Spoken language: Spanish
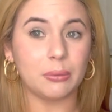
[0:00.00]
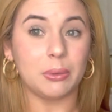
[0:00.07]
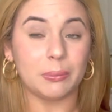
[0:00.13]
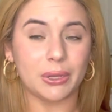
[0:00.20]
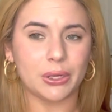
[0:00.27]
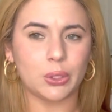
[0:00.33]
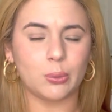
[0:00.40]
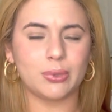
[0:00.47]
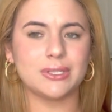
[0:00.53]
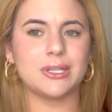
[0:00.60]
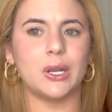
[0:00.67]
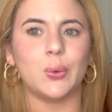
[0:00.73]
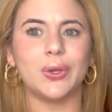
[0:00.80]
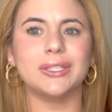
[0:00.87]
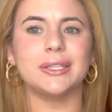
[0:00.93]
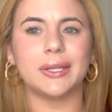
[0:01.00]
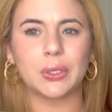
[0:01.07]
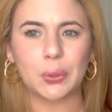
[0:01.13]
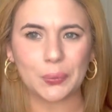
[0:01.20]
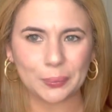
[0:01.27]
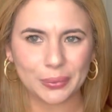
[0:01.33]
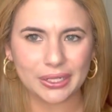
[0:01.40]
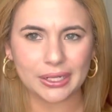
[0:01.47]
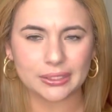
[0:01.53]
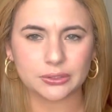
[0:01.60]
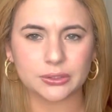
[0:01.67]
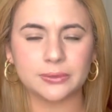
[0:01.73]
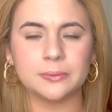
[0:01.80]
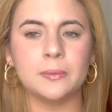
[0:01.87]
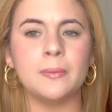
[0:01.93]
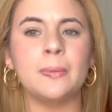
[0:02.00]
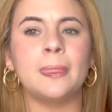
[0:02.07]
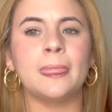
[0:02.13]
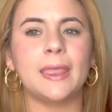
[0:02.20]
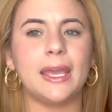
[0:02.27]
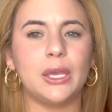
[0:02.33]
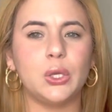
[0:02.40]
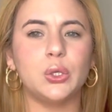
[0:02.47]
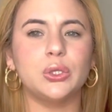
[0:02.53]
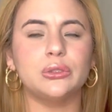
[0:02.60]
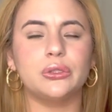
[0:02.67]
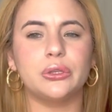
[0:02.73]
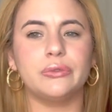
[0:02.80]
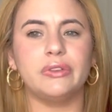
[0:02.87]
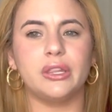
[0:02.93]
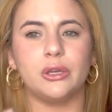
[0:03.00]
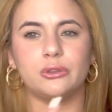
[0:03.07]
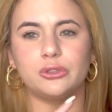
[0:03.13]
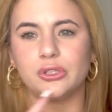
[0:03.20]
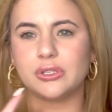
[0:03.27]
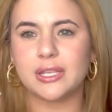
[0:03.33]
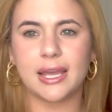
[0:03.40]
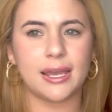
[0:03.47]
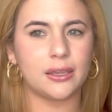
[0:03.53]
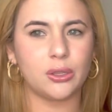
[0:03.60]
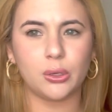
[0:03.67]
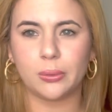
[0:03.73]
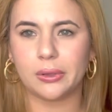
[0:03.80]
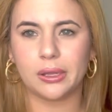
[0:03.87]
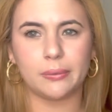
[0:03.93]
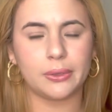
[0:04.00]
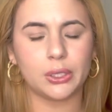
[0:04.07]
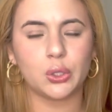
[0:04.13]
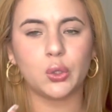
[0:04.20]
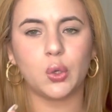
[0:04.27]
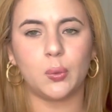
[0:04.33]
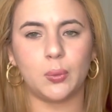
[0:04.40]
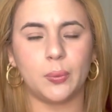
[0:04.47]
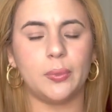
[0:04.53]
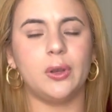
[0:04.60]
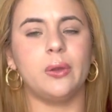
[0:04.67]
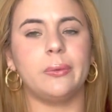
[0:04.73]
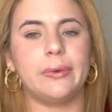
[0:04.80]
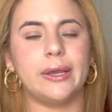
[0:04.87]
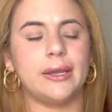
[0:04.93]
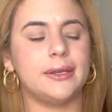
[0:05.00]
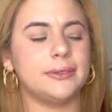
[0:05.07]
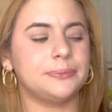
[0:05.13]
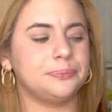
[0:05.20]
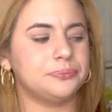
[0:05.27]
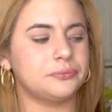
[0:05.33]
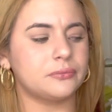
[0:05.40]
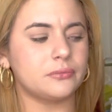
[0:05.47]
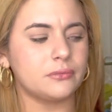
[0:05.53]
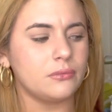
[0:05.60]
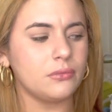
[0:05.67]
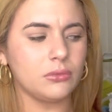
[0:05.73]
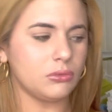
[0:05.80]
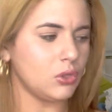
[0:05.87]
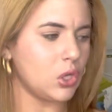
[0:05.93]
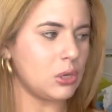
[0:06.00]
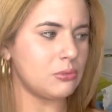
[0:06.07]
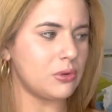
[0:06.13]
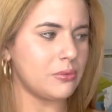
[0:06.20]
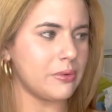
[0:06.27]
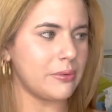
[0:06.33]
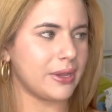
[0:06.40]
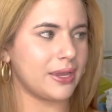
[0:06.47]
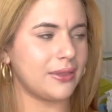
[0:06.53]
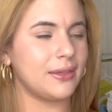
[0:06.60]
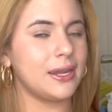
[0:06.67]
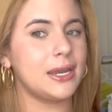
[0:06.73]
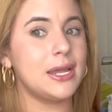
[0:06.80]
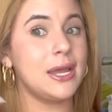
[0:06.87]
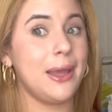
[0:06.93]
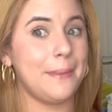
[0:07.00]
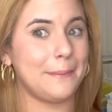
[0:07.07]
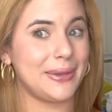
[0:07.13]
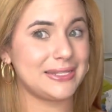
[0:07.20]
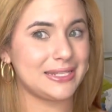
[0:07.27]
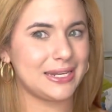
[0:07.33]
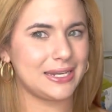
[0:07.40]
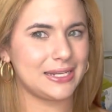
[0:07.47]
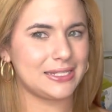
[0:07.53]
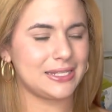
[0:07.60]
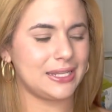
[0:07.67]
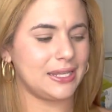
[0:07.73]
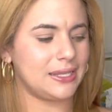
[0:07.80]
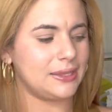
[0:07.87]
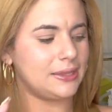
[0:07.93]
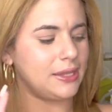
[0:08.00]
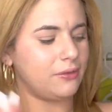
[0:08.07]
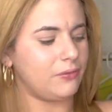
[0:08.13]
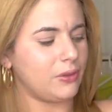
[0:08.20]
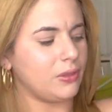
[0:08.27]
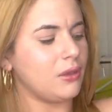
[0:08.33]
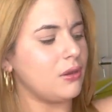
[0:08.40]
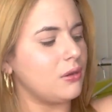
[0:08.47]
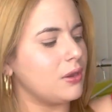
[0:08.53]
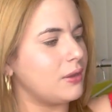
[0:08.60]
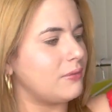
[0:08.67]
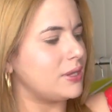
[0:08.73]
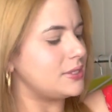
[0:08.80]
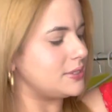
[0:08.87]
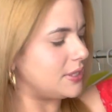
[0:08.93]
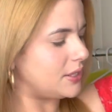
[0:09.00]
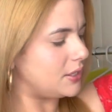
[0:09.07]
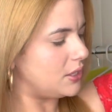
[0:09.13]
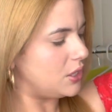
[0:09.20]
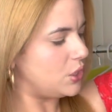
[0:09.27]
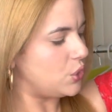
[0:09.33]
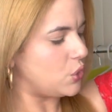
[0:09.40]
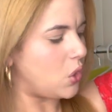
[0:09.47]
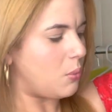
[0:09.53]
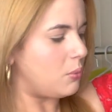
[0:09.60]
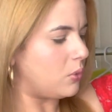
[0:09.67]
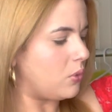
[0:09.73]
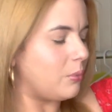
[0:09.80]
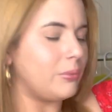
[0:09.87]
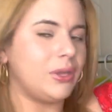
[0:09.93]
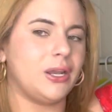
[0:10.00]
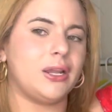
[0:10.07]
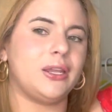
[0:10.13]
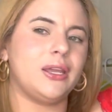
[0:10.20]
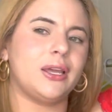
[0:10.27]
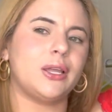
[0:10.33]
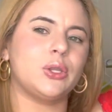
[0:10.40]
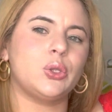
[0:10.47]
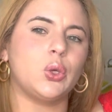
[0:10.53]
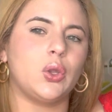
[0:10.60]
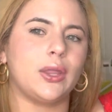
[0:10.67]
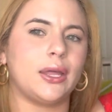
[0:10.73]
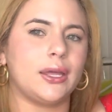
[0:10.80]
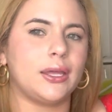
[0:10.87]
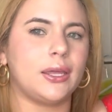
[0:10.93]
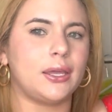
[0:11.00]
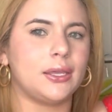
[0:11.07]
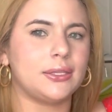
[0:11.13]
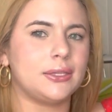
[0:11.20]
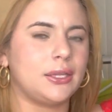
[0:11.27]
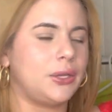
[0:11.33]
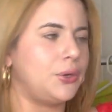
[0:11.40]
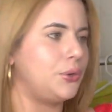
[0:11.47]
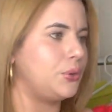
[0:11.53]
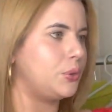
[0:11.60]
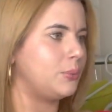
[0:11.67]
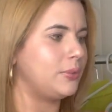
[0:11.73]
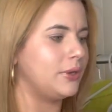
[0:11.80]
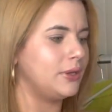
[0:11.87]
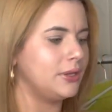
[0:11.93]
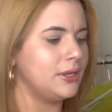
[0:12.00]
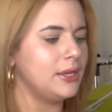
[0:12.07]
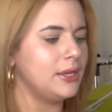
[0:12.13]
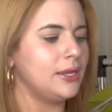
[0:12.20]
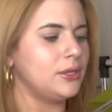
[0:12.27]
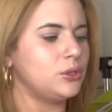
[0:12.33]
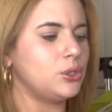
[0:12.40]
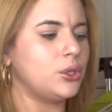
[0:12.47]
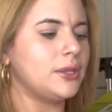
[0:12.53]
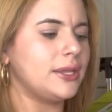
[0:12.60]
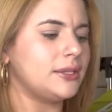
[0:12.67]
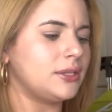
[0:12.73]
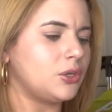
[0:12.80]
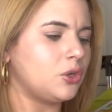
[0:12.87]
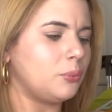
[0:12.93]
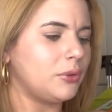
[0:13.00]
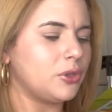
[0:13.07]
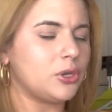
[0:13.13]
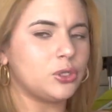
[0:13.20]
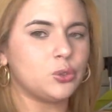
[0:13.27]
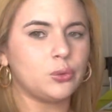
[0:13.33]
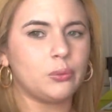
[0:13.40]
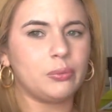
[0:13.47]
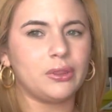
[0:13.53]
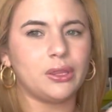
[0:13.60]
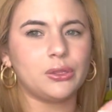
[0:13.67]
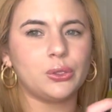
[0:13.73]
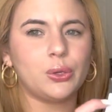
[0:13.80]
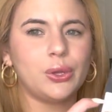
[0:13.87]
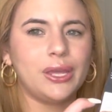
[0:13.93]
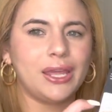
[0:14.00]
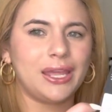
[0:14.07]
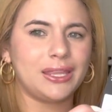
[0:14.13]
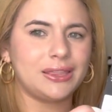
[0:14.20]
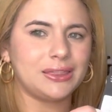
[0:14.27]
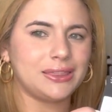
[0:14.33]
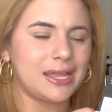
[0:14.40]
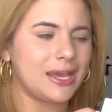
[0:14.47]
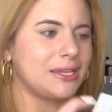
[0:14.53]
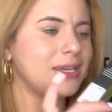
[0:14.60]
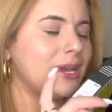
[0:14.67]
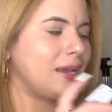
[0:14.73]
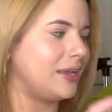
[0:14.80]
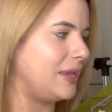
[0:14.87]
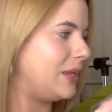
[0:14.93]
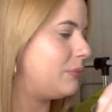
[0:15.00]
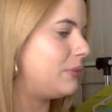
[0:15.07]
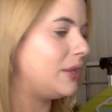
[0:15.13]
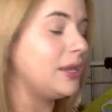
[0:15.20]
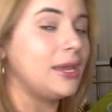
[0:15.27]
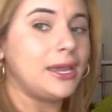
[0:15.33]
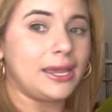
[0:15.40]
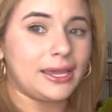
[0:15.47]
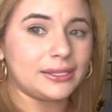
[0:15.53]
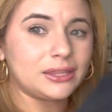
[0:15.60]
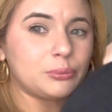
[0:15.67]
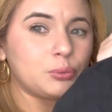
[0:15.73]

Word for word: misma ropa se la voy a estar combinando en otro video entonces aquí no van a ver cómo me lo van cómo me va a quedar va a ser en el siguiente video que va a ser cómo combinaría toda esta ropa. Toda esta ropa yo la estuve pidiendo en talla M. Este